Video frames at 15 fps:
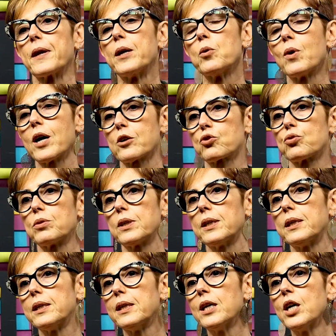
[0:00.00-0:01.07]
Eu acho
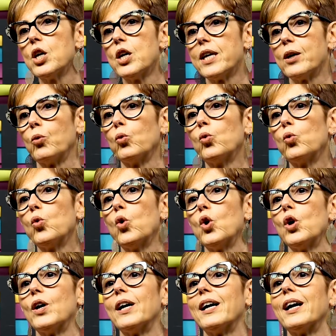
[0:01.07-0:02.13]
que o
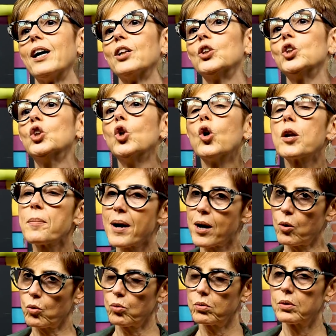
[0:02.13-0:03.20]

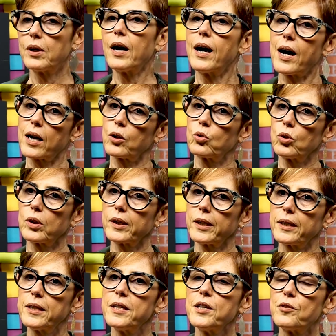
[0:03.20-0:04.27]
normal
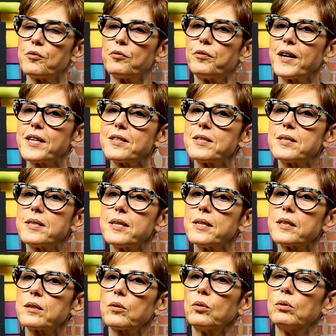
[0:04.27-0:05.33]
agora vai
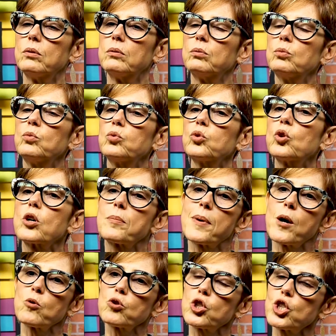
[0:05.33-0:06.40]
ser um
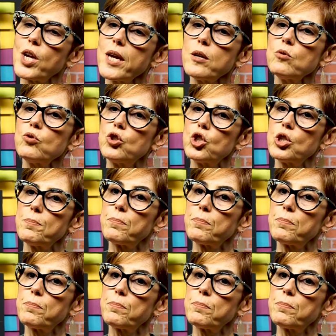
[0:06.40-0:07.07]
normal cheio de